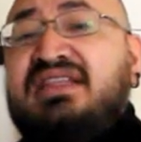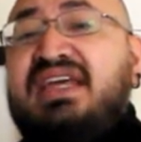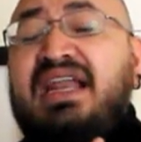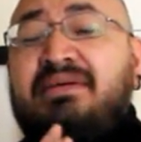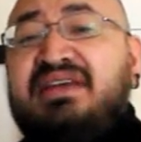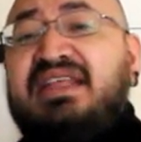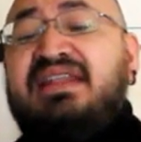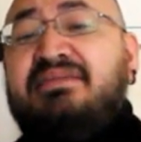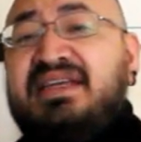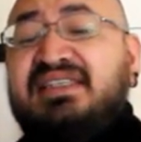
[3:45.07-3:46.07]
de la vida
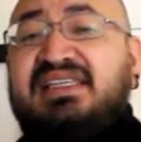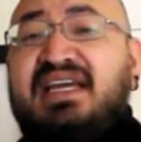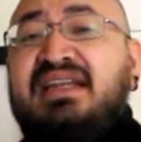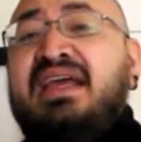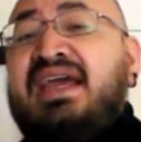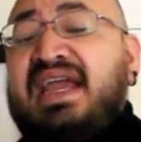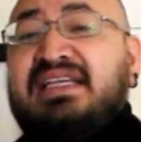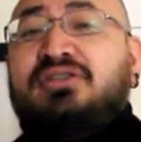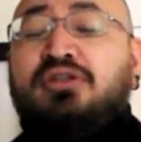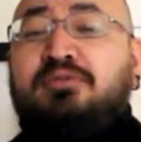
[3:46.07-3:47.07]
de Vincent
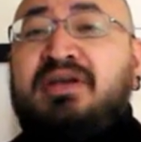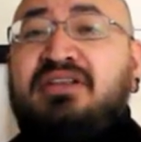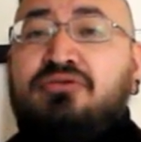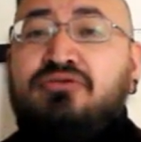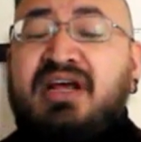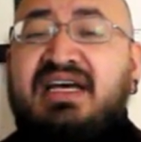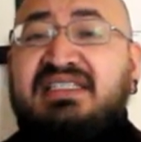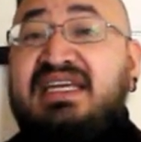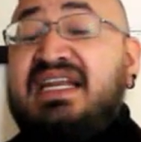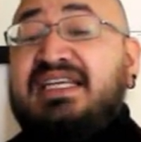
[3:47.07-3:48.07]
en sus
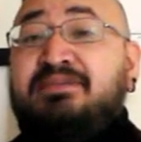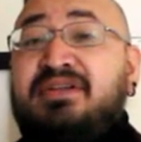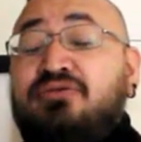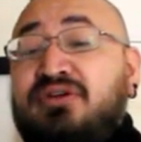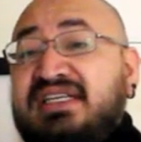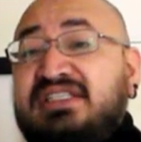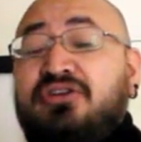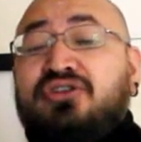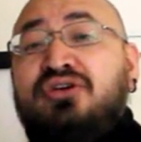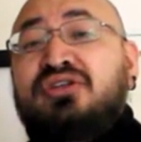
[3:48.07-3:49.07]
pinturas y en las pinturas de
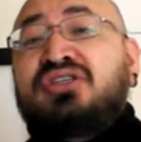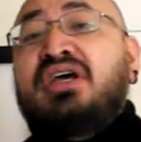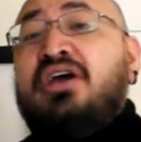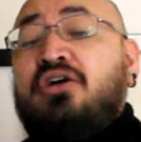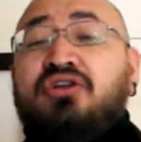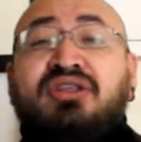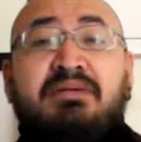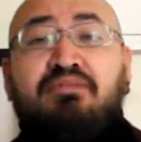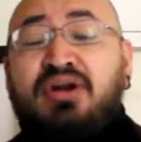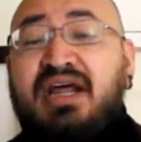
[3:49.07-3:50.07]
otros
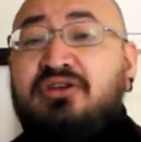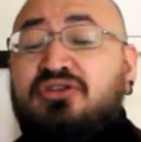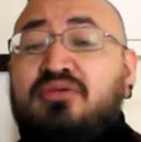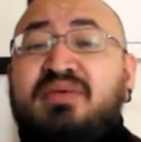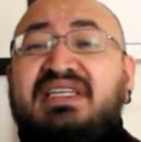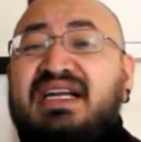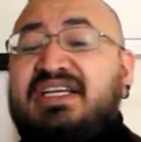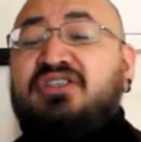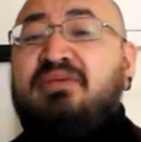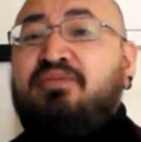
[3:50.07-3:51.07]
contemporáneos, como es el
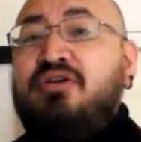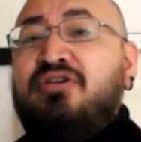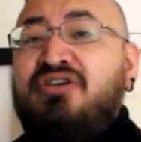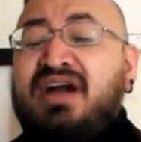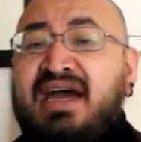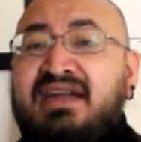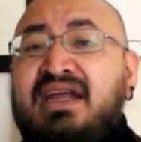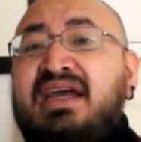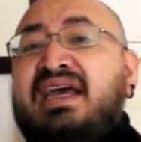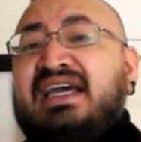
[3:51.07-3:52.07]
caso de Paul Gauguin.
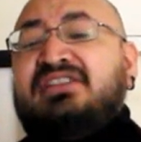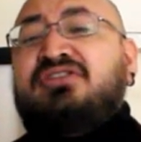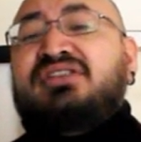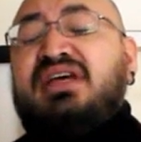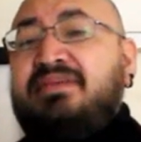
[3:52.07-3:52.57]
Estos